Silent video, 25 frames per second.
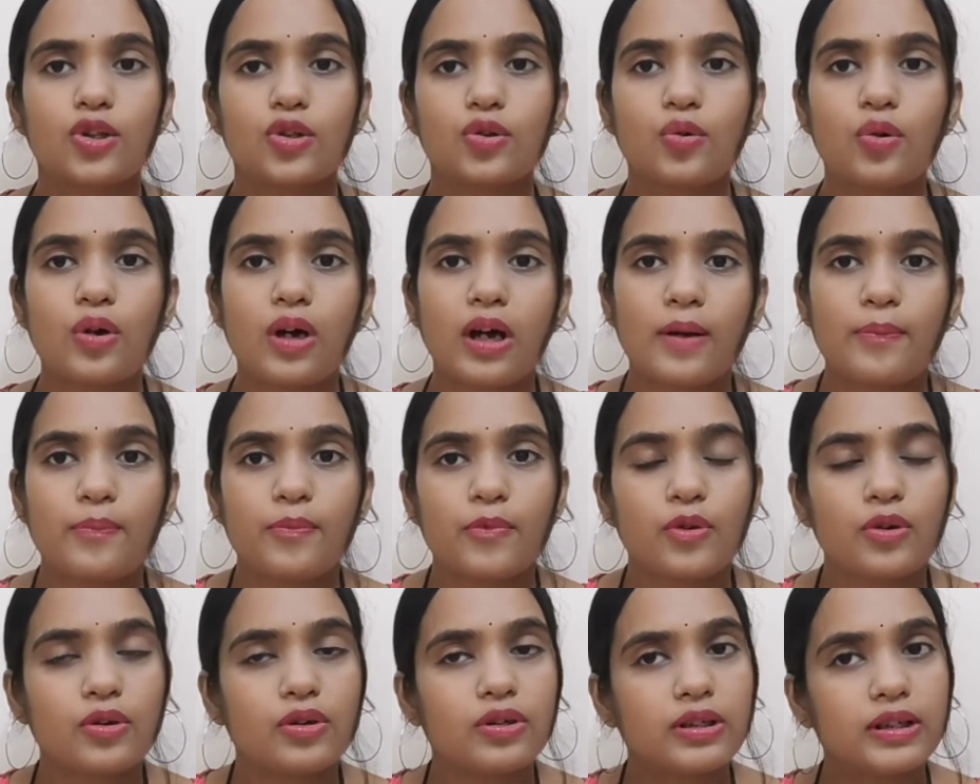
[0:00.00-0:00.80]
तो
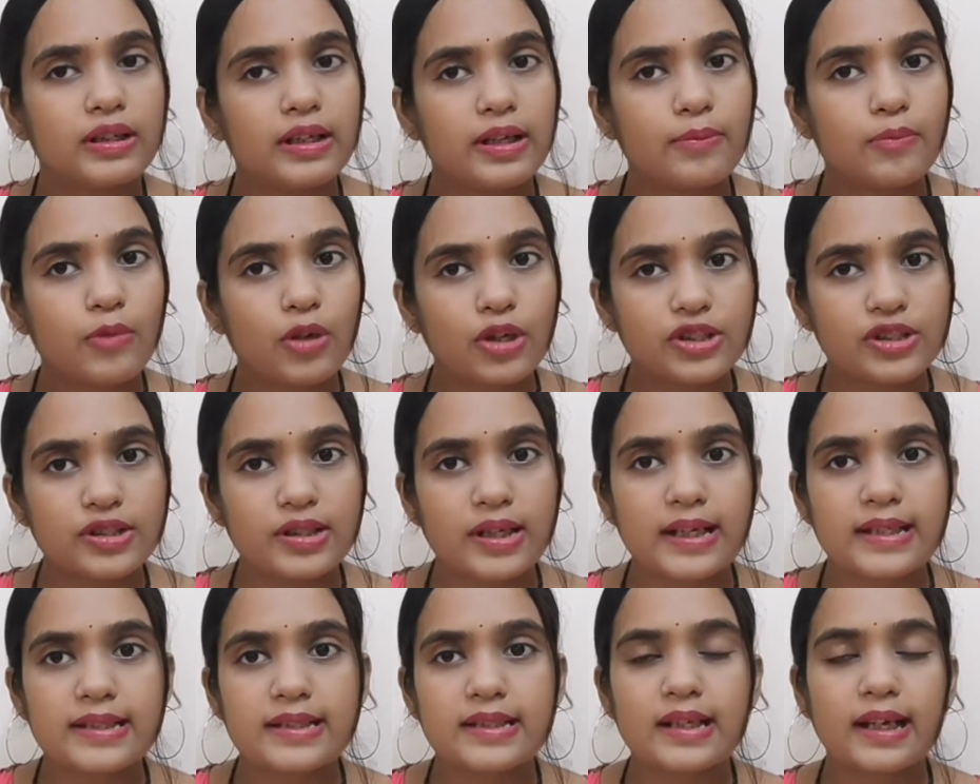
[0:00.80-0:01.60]
आपको ये
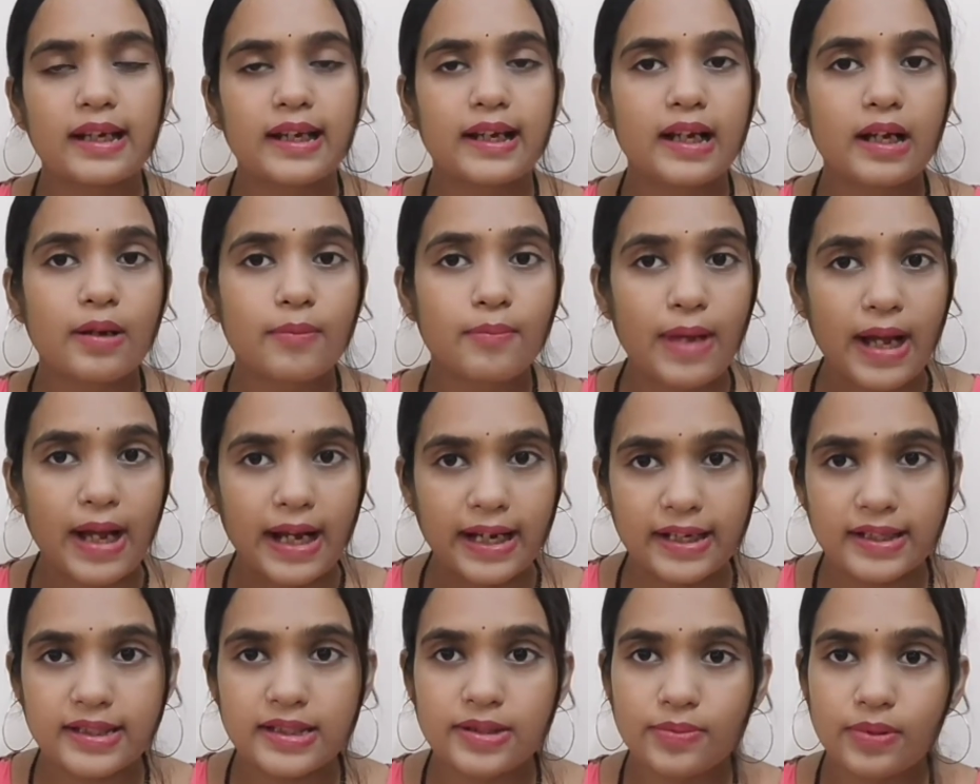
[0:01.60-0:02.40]
मॉइस्चराइज करेगा
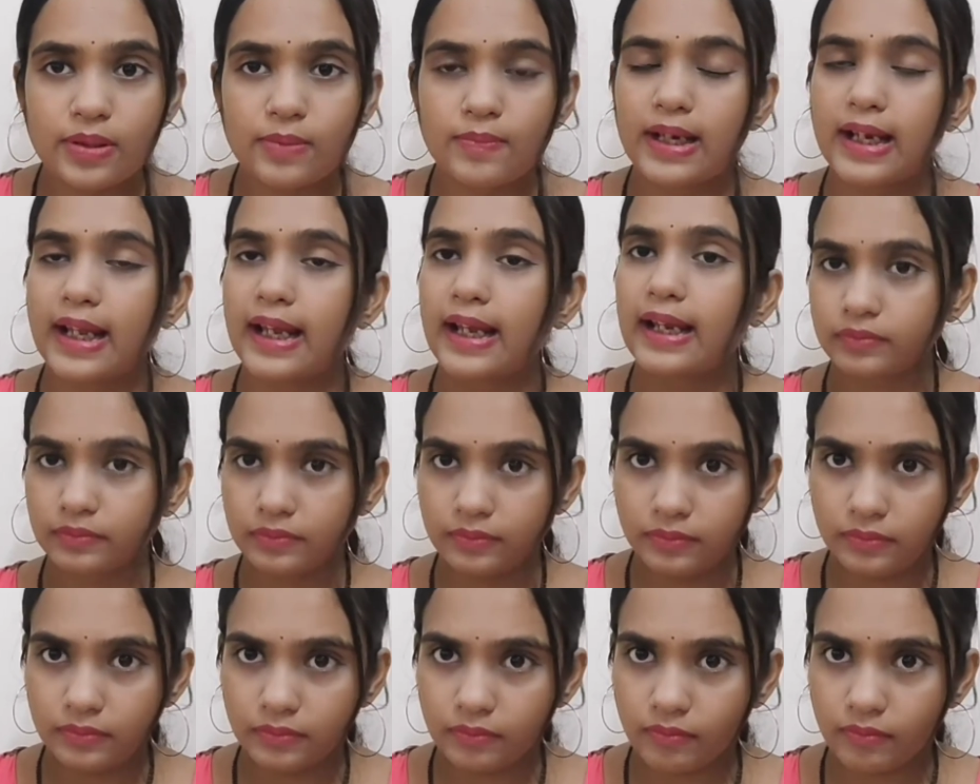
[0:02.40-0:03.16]
मैनेजेबल बनाएगा